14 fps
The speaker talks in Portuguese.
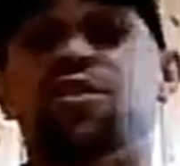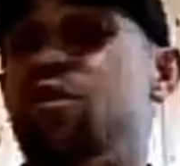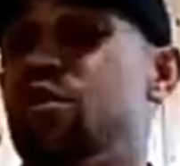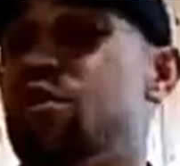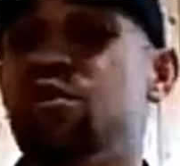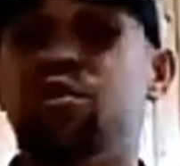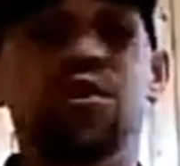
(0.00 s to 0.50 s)

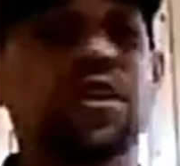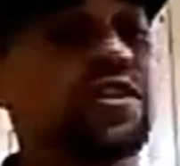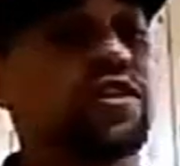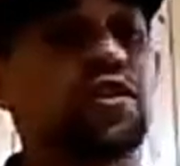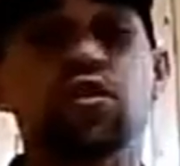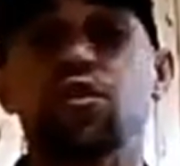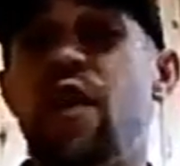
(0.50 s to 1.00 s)
tudo
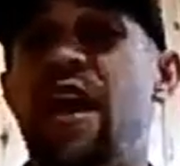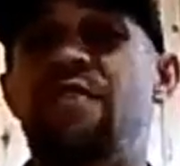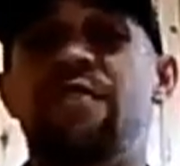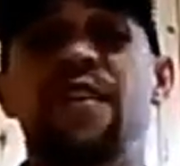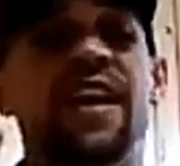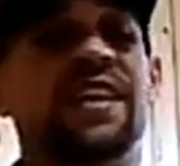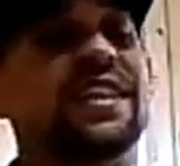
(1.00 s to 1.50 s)
isso é
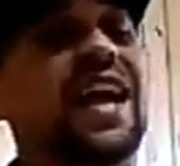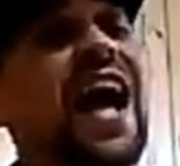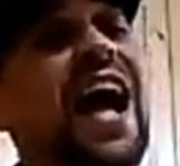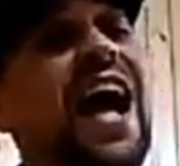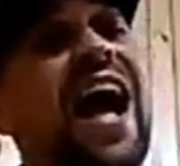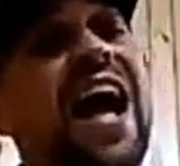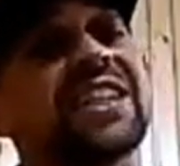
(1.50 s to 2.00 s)

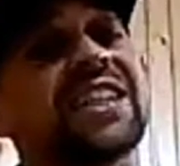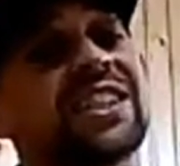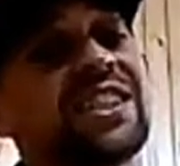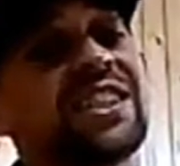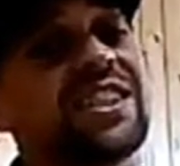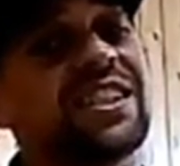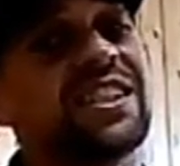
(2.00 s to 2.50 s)

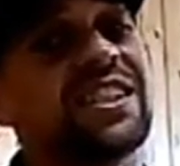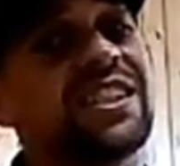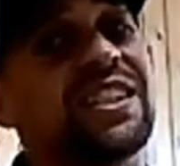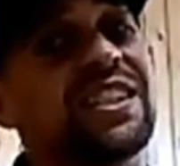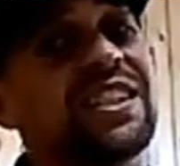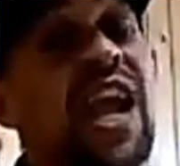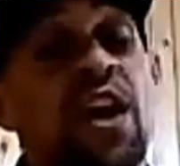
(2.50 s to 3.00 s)

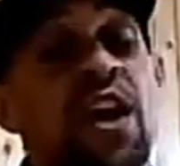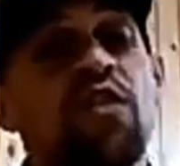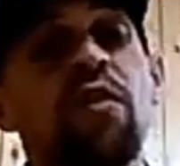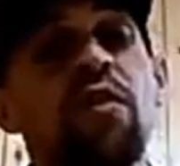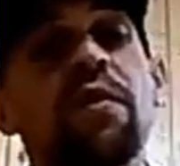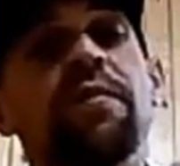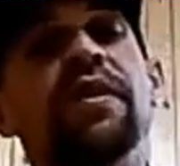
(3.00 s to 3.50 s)
verdade.
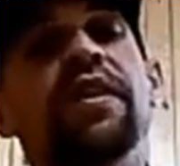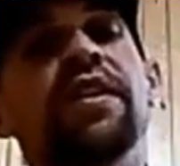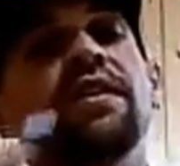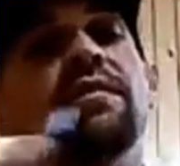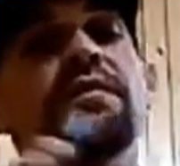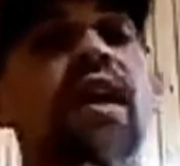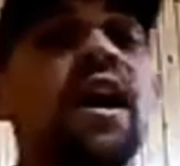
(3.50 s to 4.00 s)
Com meu
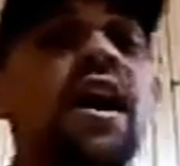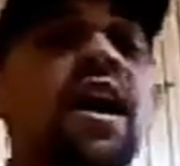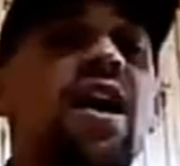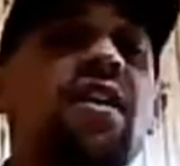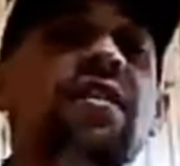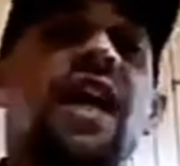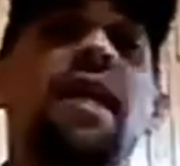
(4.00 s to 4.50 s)

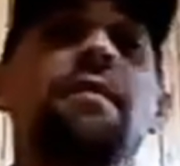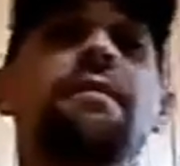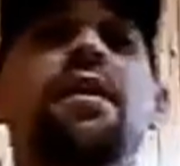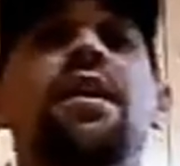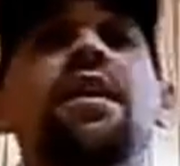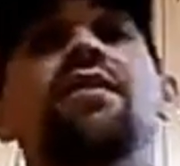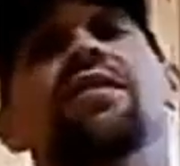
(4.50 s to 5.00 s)
birimbau na
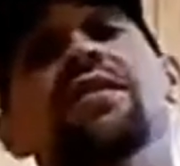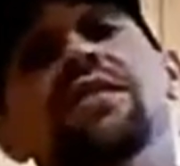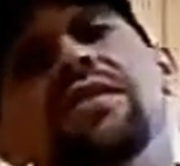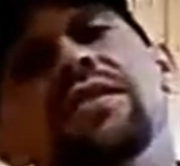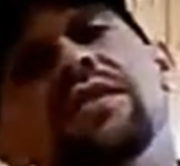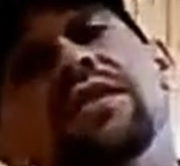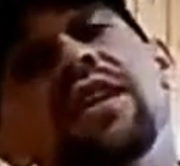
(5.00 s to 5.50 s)
mão
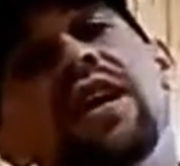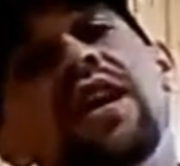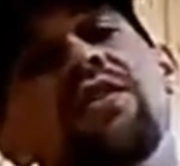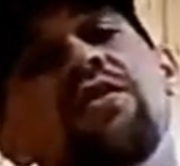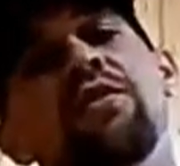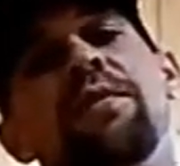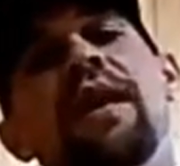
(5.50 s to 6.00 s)
e a
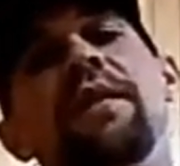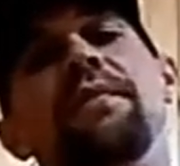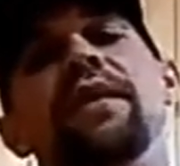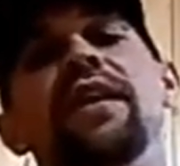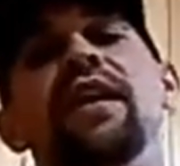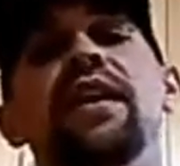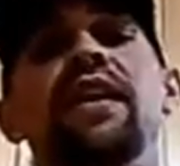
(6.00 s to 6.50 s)
roupa
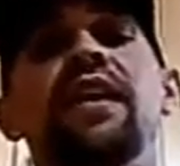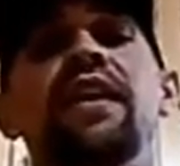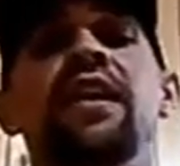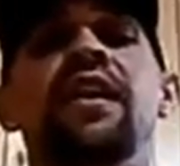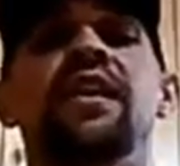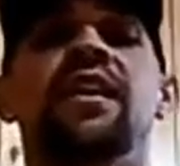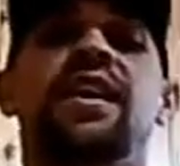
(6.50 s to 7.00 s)

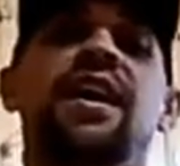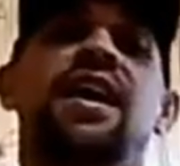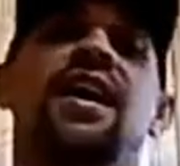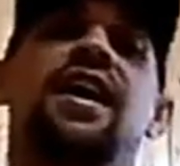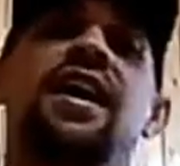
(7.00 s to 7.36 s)
branca.